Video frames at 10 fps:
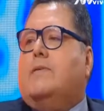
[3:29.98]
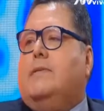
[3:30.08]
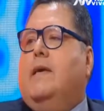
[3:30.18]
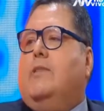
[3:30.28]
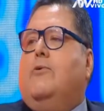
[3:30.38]

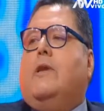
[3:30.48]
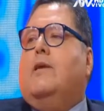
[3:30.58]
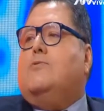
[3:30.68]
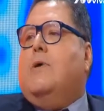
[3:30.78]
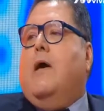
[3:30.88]
accidente, y yo
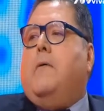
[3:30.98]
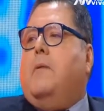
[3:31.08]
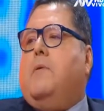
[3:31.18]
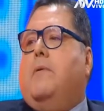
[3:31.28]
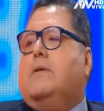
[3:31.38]
traje su cadáver
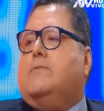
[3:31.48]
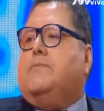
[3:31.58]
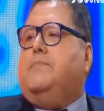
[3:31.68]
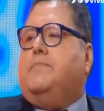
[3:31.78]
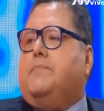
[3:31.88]
en mi brazo.
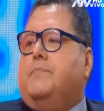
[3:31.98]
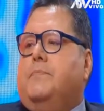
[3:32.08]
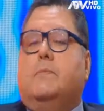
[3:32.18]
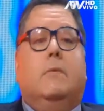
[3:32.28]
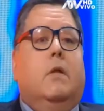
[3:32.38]

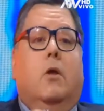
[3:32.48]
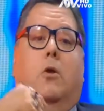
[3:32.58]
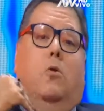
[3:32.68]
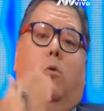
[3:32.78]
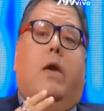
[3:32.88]

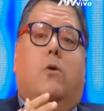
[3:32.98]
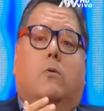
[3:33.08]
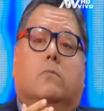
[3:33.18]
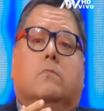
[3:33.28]
Luego,